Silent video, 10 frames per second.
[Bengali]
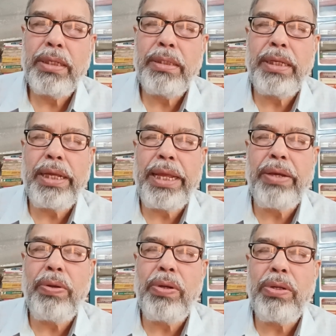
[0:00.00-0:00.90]
যে
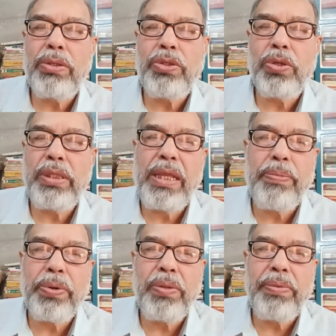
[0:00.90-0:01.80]
এইগুলো জোর দিয়ে
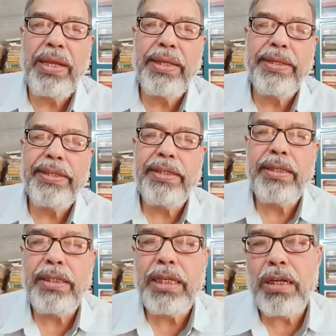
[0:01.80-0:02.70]
পড়বে
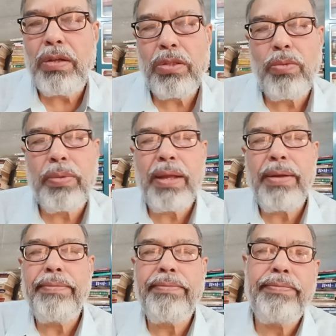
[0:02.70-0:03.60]
সেগুলো তোমরা
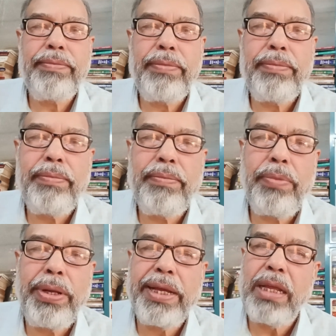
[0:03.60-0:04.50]

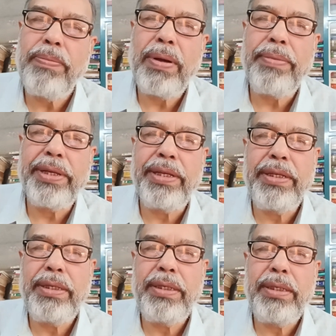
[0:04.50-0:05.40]
পরীক্ষায় পাবে
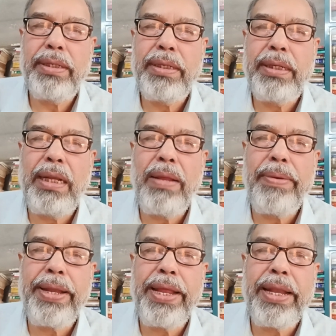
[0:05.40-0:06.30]

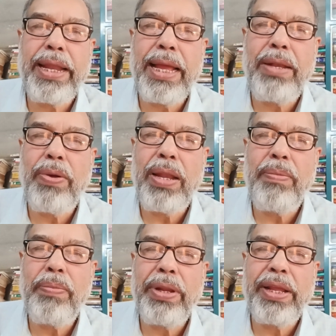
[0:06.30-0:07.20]
ইলেভেনের অ্যানুয়াল
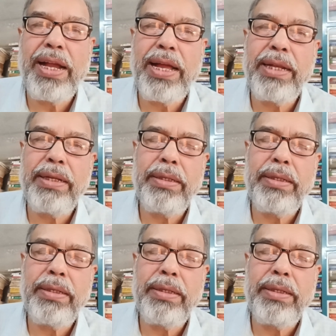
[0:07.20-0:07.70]
পরীক্ষার